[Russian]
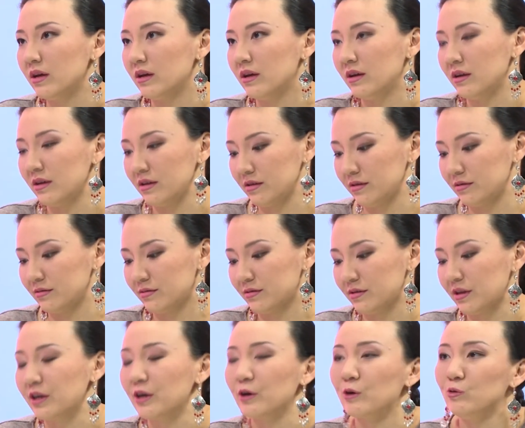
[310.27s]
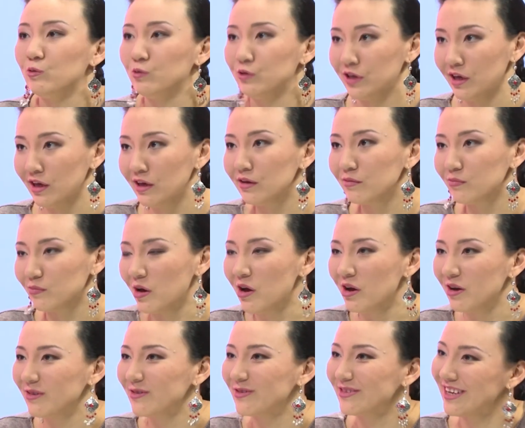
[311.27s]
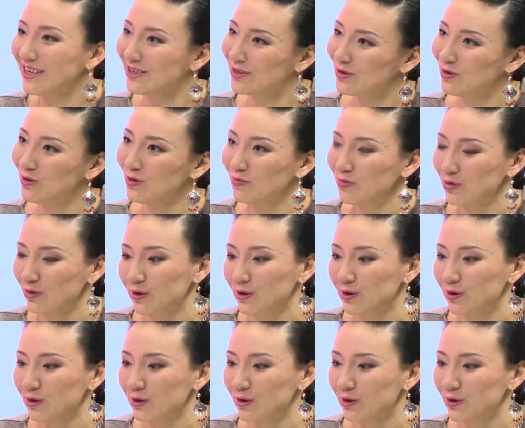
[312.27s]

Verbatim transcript: э, таких людей в наш клуб.